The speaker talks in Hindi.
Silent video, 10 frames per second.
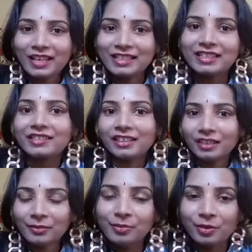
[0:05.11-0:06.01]
है
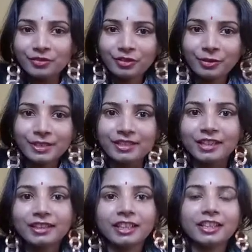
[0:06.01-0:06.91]
इंस्टेंटली ब्यूटीफुल बन
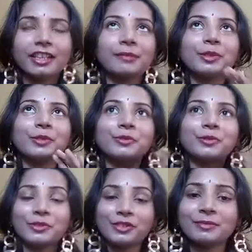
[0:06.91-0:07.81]
जाए ताकि आप यू नो
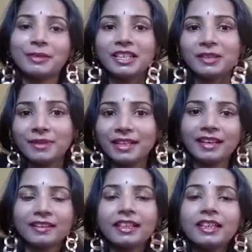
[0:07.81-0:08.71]
सोशल मीडिया पे
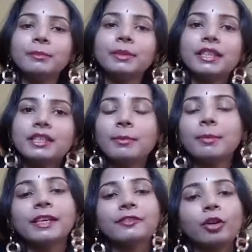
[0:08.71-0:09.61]
या कहीं भी किसी भी
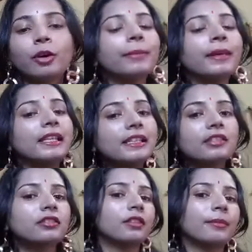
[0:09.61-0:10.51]
प्लेटफॉर्म पे
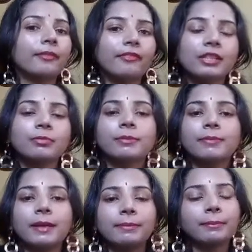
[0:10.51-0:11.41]
इंस्टाग्राम पे फेसबुक
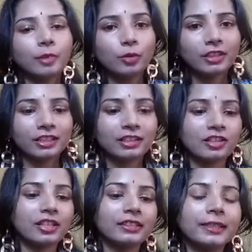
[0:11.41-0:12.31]
पे आप अपलोड करना
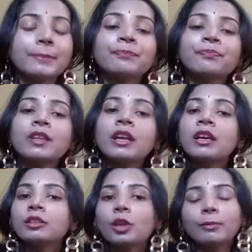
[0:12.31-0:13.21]
चाहते हैं
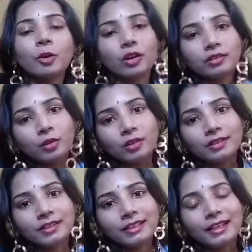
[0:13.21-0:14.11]
तो आप कौन
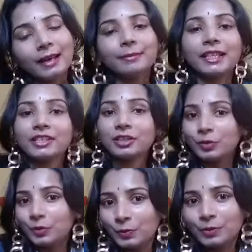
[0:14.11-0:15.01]
कौन सी एप्लीकेशन को
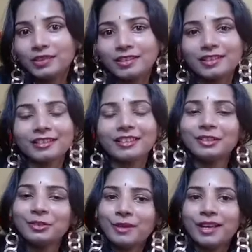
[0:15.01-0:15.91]
यूज़ कर सकते हैं
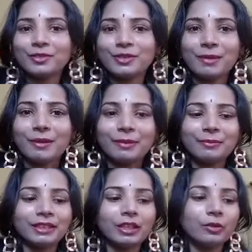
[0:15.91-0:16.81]
तो मैं आज इसके बारे में
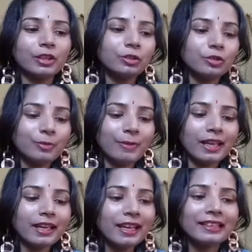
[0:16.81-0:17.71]
बताऊँगी तो जो
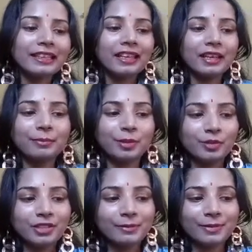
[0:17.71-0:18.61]
पहला है ये है
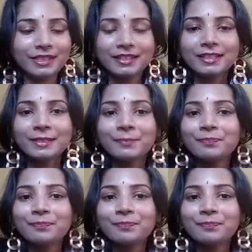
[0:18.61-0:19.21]
ब्यूटी प्लस